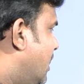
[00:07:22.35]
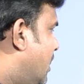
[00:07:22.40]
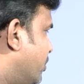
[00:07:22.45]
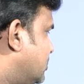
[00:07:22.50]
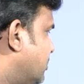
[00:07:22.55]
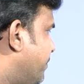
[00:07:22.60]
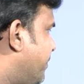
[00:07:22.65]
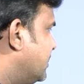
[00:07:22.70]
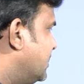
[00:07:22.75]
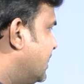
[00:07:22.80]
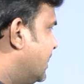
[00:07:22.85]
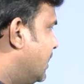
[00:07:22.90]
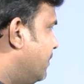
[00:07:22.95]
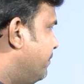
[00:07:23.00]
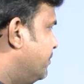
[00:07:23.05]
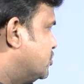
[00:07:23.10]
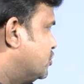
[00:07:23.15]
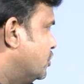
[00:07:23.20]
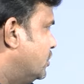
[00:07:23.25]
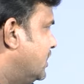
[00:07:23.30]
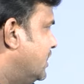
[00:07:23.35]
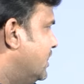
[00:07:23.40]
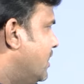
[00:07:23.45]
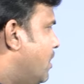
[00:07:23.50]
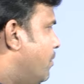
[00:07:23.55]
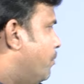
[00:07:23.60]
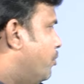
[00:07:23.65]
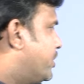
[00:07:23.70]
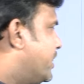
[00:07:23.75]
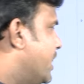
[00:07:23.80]
వర్షపాతం కనిపిస్తుంది
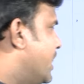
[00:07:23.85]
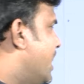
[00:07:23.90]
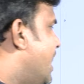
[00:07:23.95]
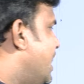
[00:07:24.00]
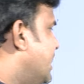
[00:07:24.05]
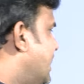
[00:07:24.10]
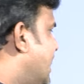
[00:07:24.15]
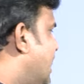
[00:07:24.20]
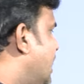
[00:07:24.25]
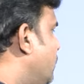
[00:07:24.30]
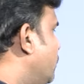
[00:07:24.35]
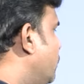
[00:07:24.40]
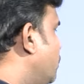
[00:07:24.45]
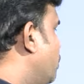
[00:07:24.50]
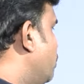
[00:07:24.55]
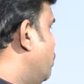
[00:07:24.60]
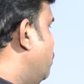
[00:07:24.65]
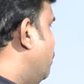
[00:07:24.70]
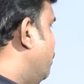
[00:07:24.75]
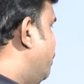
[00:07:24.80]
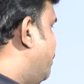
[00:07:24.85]
ముఖ్యంగా ఏలూరు